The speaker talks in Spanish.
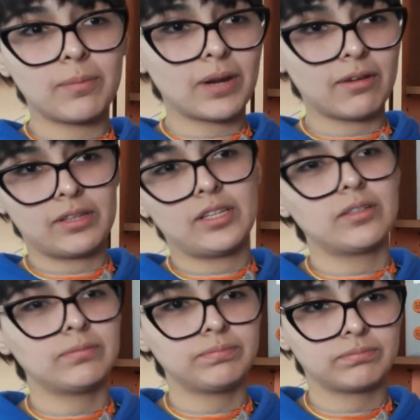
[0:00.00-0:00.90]
para vender.
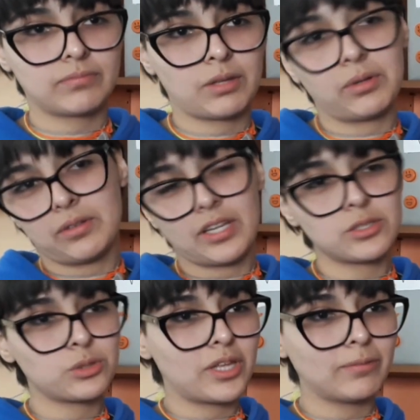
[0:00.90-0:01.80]

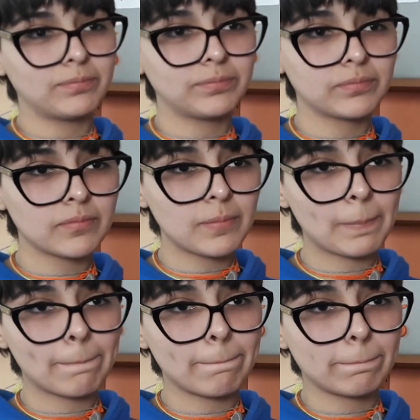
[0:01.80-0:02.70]
en tu casa por ahí
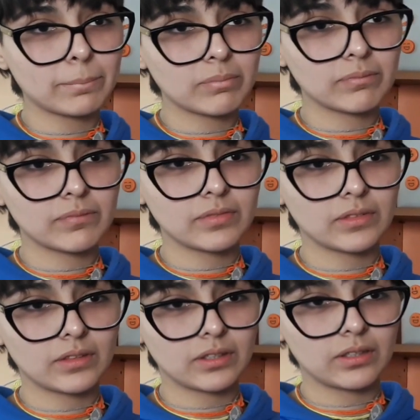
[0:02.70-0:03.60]
que, que te
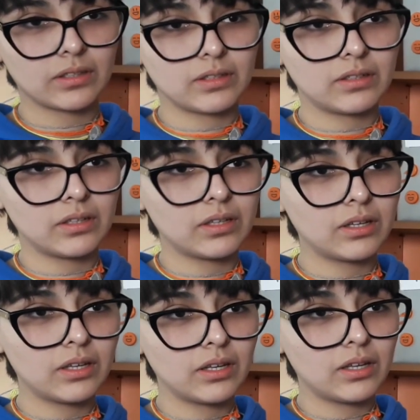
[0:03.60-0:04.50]
preguntaban sobre
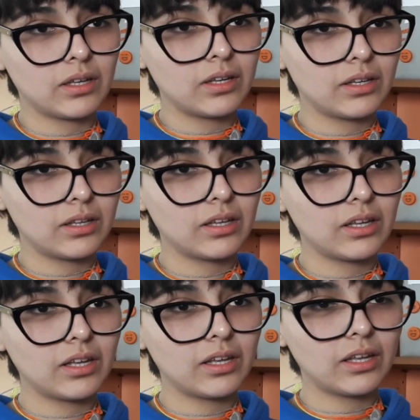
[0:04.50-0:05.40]
este proyecto,
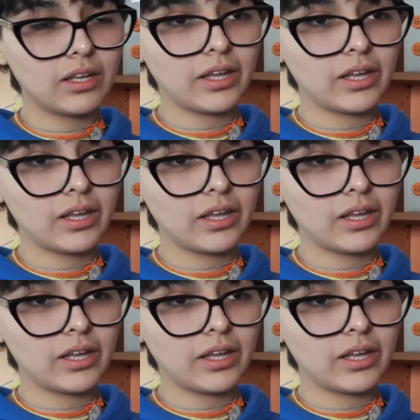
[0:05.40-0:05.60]
¿sabían?